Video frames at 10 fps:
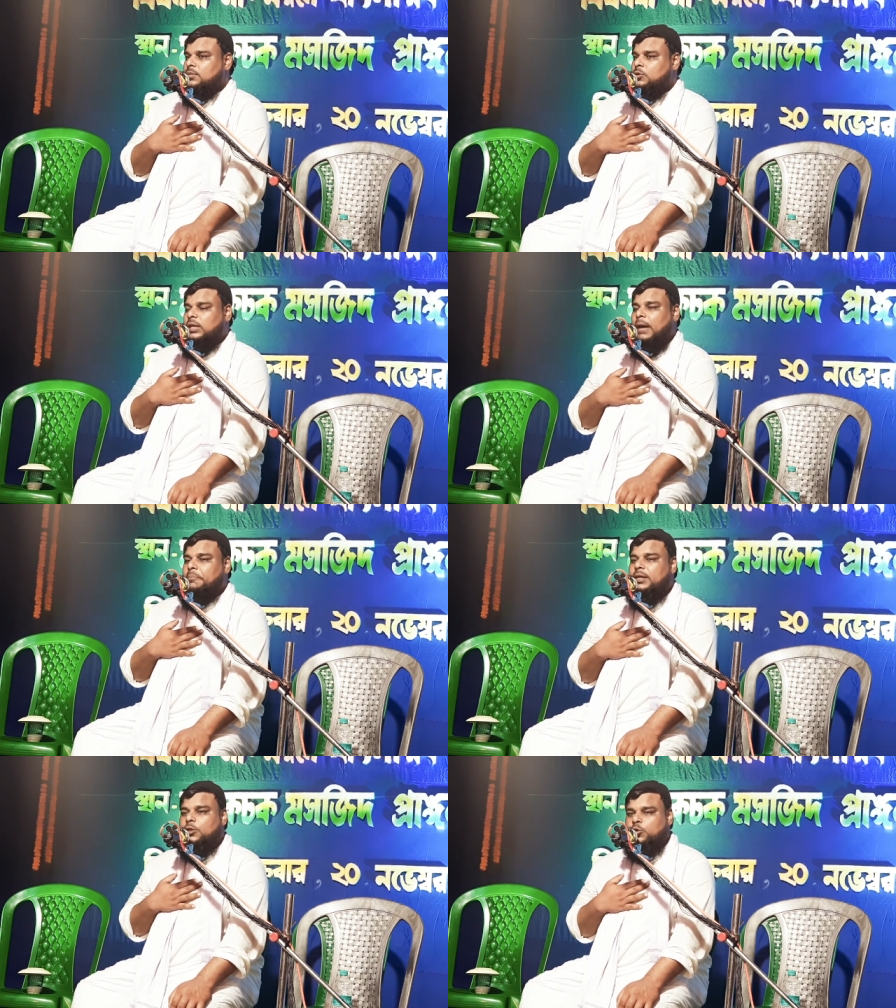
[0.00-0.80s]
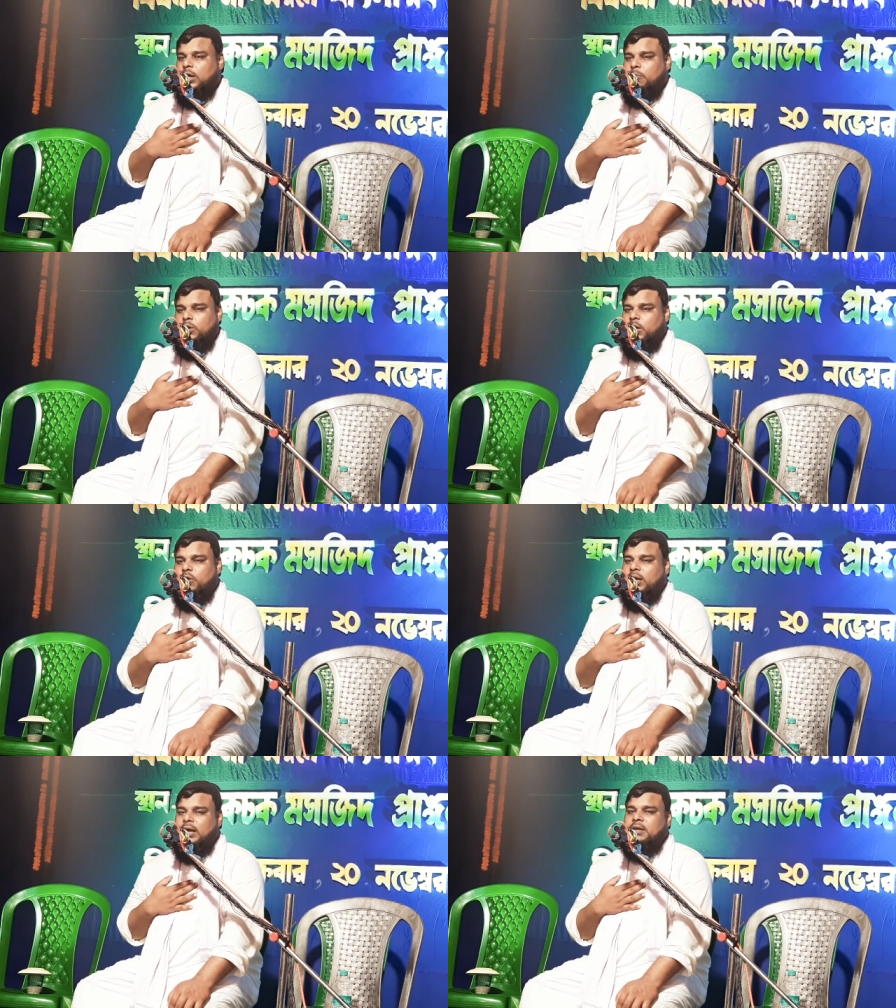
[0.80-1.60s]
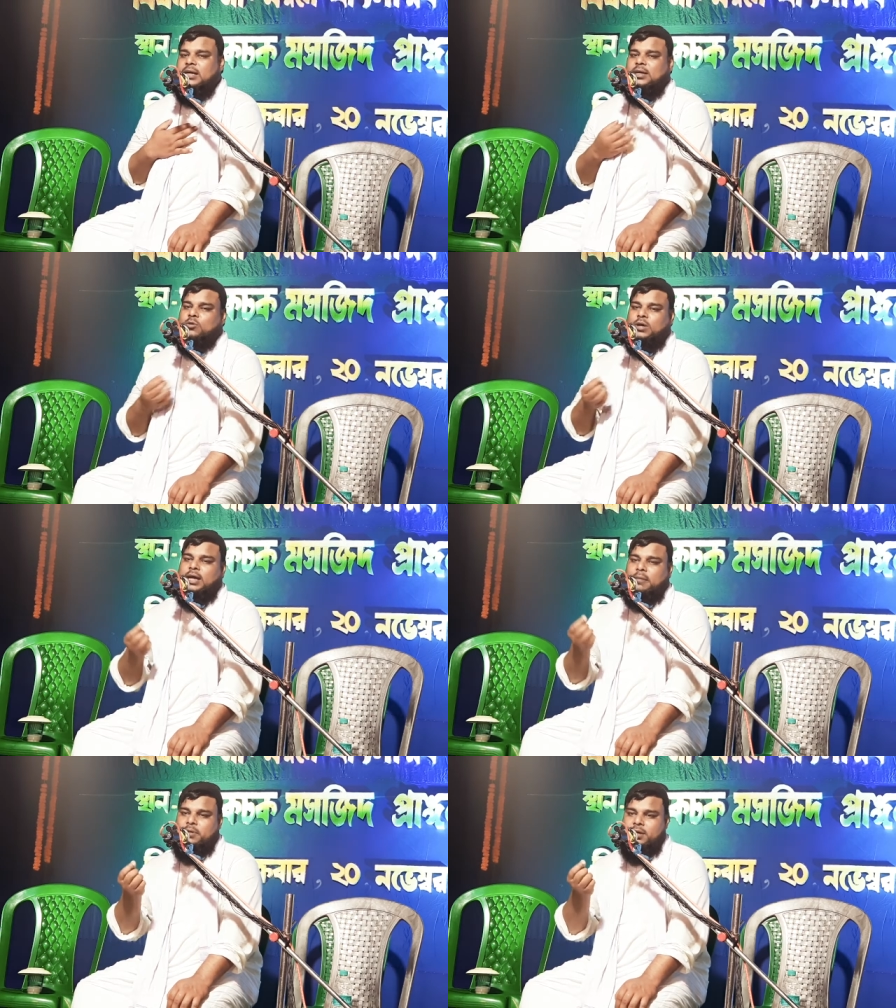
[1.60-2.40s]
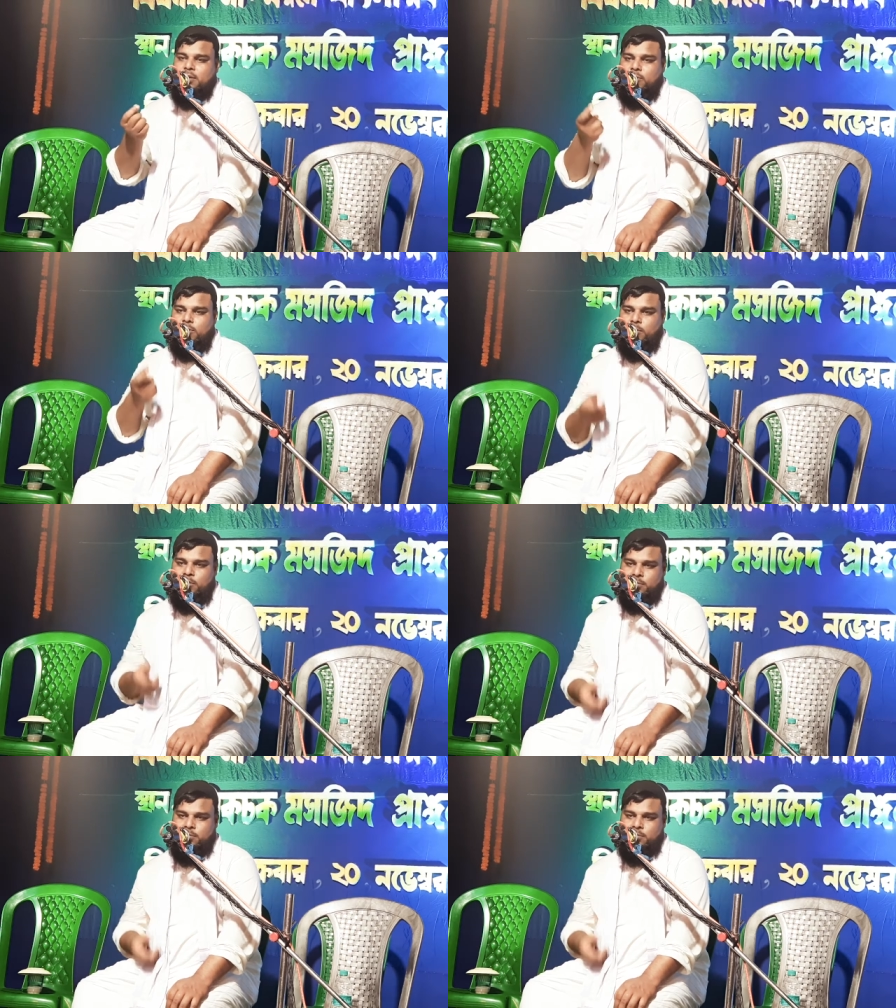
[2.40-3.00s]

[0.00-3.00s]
যদি আপনি কিছু না মনে করেন আমি একটা কথা আপনাকে বলবো